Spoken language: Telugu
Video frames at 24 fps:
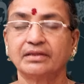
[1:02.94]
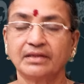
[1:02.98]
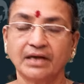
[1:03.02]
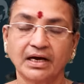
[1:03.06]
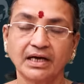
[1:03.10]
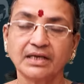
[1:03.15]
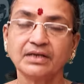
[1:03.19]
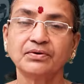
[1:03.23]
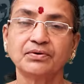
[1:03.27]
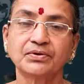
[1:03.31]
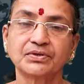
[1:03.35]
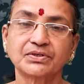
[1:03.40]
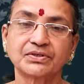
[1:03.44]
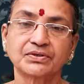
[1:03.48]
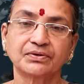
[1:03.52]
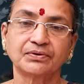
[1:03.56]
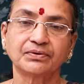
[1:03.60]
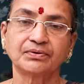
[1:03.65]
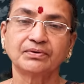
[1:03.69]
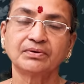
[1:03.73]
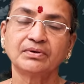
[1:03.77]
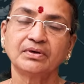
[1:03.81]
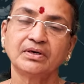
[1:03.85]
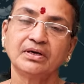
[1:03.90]
దానికోసం
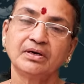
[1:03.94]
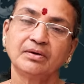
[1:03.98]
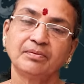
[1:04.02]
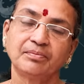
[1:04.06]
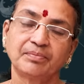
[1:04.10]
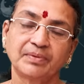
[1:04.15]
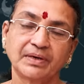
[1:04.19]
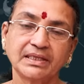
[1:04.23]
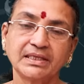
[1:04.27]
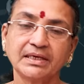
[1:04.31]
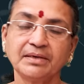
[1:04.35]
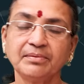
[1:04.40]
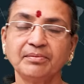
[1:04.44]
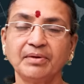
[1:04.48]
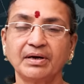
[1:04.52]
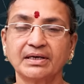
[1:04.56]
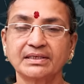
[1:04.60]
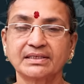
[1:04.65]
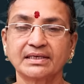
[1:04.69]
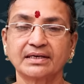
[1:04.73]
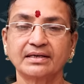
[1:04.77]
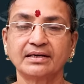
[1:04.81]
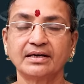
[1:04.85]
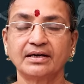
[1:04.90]
ప్రతి
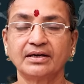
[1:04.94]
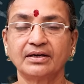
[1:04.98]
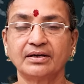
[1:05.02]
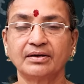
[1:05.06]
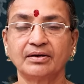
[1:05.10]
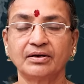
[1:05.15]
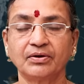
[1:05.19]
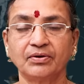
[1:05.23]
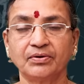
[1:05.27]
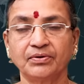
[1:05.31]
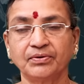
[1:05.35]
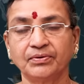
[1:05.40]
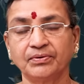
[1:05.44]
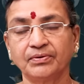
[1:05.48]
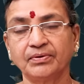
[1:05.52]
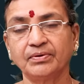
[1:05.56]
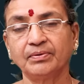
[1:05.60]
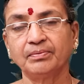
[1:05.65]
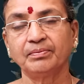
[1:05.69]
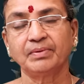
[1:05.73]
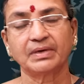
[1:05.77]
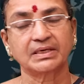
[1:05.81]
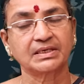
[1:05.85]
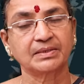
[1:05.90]
మాసంగాల్లోనూ
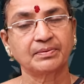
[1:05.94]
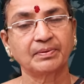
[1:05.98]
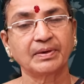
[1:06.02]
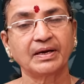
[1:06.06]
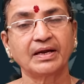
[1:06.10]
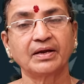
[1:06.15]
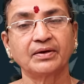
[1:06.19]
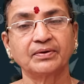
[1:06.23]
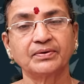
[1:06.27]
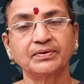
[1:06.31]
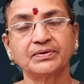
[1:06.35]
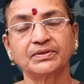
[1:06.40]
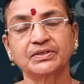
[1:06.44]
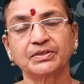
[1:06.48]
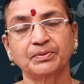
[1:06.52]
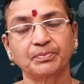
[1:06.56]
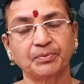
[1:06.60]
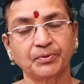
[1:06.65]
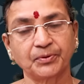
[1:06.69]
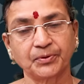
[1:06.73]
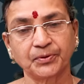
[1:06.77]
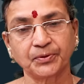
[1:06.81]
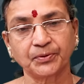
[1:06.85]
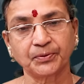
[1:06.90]
పక్షఫలాలు
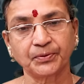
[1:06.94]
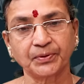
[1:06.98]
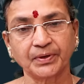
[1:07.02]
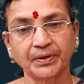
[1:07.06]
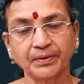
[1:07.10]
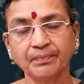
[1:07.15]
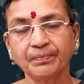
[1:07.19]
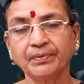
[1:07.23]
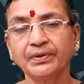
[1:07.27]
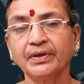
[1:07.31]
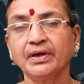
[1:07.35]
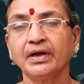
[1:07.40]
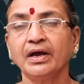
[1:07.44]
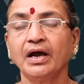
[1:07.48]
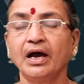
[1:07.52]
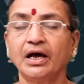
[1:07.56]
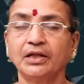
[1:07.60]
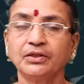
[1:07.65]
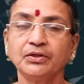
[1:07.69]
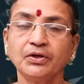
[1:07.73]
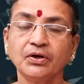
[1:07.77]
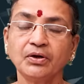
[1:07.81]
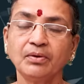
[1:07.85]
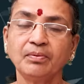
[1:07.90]
చెప్పుకుంటూ ఉంటాం
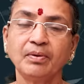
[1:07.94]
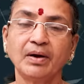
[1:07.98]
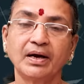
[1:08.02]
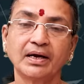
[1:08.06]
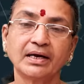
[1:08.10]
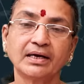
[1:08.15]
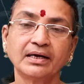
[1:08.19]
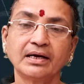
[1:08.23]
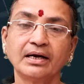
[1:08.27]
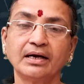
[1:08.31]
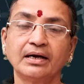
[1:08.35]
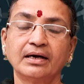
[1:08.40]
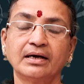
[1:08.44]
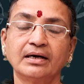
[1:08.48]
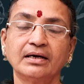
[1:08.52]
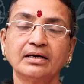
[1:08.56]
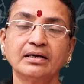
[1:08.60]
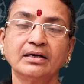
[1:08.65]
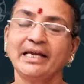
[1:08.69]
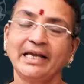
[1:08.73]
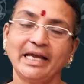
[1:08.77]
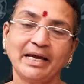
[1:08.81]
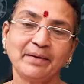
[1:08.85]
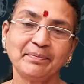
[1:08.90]
అందులో భాగంగా
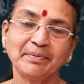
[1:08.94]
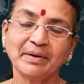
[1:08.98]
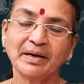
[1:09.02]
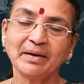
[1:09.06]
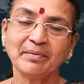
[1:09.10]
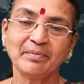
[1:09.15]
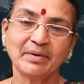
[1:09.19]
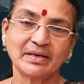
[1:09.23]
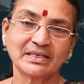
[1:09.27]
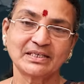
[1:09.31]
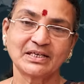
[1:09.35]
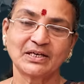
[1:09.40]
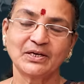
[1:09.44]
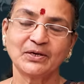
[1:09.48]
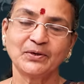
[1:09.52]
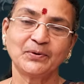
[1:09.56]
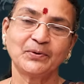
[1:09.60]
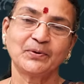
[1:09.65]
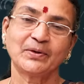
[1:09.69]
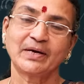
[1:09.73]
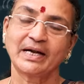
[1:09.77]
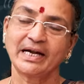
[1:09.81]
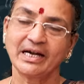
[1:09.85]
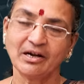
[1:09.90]
ఏప్రిల్ మాసంలో
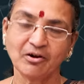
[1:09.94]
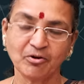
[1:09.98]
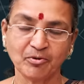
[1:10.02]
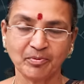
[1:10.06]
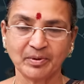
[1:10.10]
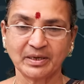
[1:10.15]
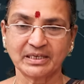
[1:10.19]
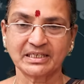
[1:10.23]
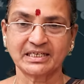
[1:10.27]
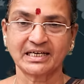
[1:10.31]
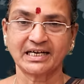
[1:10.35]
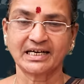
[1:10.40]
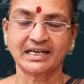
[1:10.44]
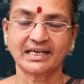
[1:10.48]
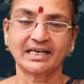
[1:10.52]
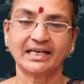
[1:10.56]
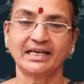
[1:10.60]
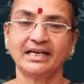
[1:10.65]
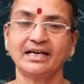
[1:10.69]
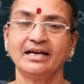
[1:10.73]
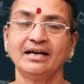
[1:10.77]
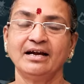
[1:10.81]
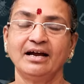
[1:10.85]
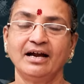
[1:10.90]
రెండవ
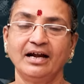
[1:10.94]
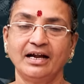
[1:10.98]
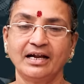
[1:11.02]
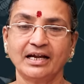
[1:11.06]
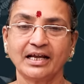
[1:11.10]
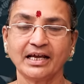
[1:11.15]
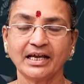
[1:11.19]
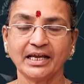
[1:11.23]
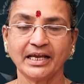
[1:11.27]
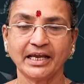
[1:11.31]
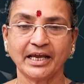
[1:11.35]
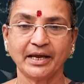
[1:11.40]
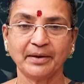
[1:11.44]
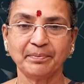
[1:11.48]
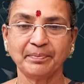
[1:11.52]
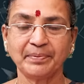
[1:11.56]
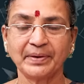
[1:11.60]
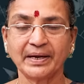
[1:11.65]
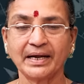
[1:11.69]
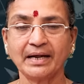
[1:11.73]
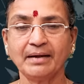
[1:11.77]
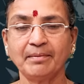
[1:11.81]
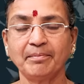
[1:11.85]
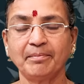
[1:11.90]
పక్షానికి అంటే
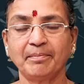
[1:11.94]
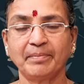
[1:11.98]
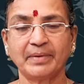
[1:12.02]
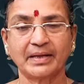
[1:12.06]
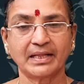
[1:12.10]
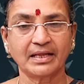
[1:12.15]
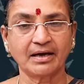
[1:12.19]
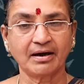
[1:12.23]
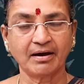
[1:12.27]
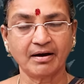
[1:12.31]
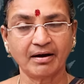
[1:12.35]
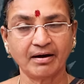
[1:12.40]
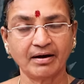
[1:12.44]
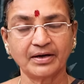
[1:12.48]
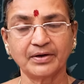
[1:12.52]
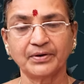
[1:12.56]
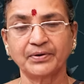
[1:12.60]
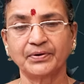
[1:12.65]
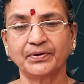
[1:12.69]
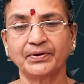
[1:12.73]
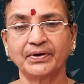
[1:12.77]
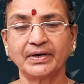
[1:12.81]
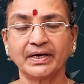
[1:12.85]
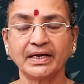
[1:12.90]
ఏప్రిల్
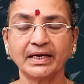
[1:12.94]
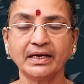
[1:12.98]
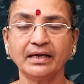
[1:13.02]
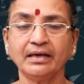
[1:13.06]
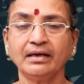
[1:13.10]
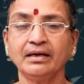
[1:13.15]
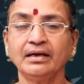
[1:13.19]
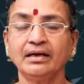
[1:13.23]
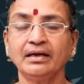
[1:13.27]
పదహారు నుండి